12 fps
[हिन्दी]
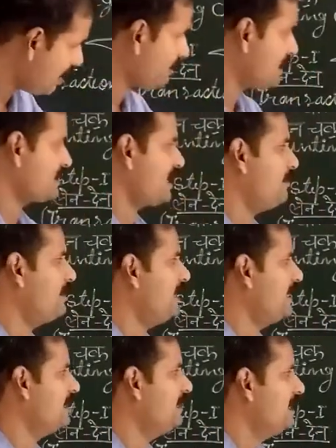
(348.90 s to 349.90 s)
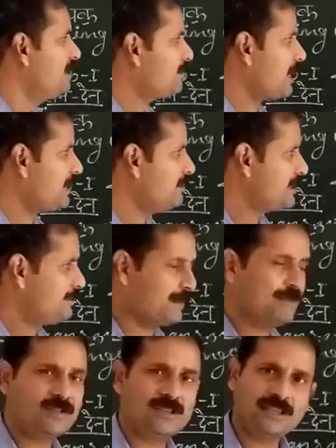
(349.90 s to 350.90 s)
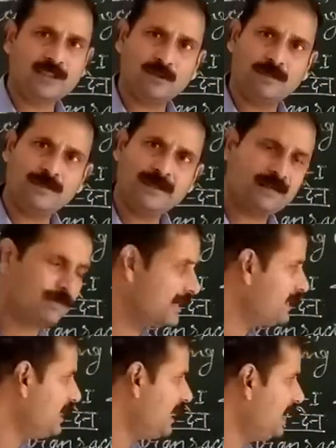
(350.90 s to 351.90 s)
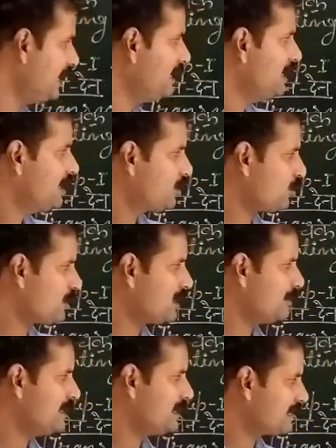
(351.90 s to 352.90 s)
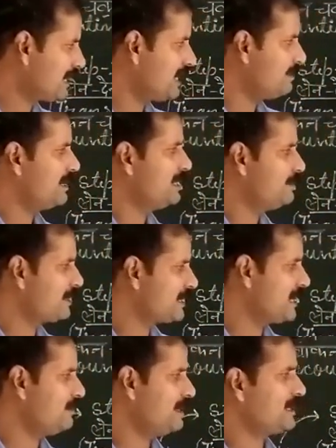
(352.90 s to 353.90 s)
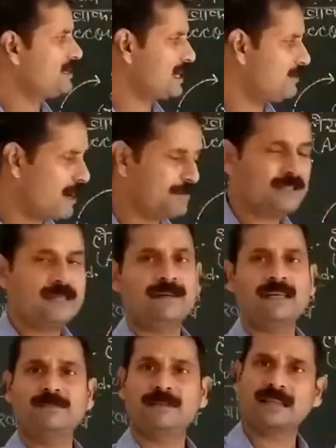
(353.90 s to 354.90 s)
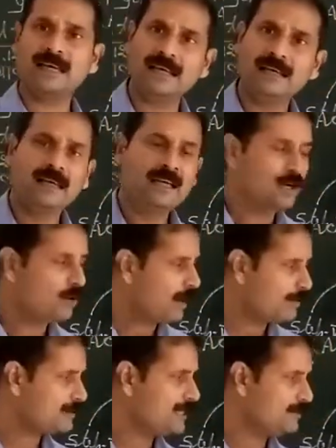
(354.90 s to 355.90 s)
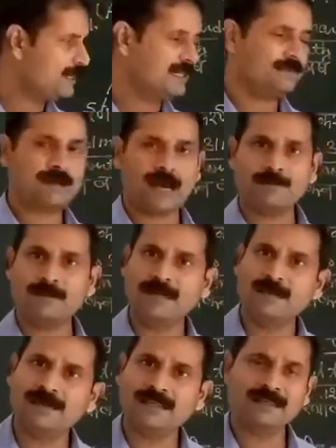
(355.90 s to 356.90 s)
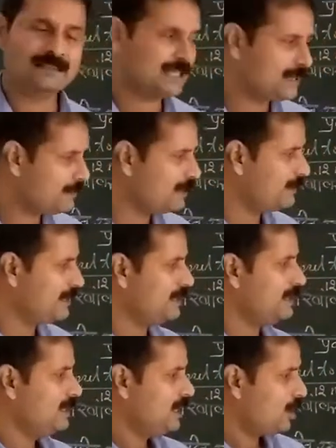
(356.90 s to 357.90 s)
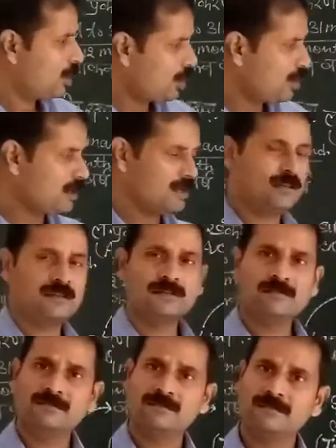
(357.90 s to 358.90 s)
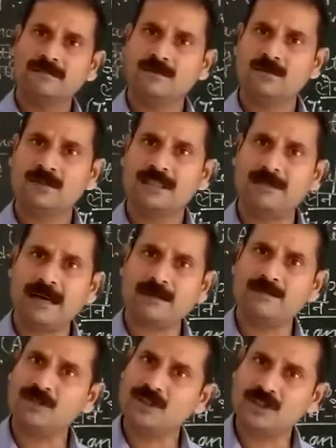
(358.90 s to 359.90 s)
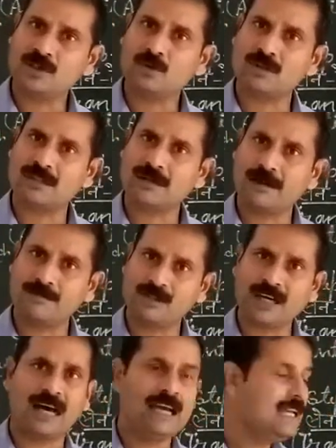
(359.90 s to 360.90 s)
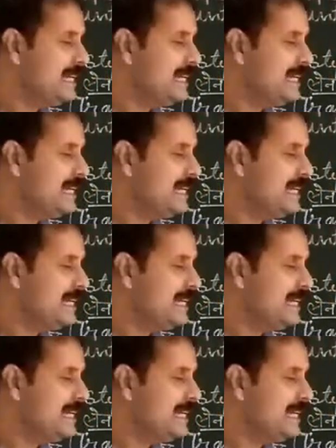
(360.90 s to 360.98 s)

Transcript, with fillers: आपके सामने प्रारंभिक प्रविष्टि की जो विभिन्न बहियाँ हैं रोकड़ बही क्रय बही विक्रय बही क्रय वापसी बही विक्रय वापसी बही प्राप्य बिल बही देय बिल बही और उसके बाद विशिष्ट रोजनामचा